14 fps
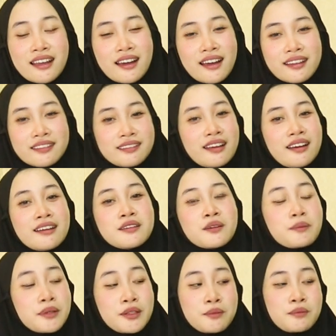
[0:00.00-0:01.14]
salah kata atau
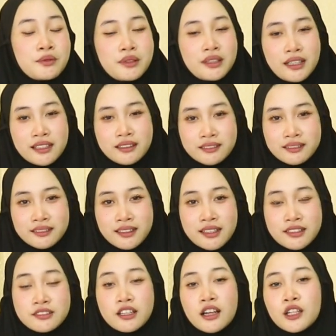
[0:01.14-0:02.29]
penyebutan.
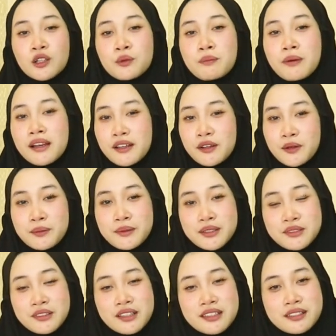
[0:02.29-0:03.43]
Jangan lupa like, komen,
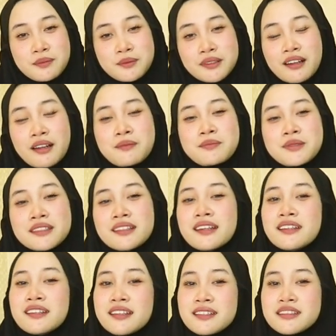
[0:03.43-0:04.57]
dan juga subscribe.
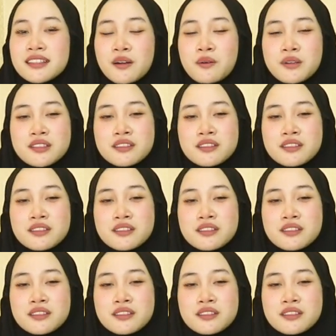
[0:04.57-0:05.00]
Sekian dari saya.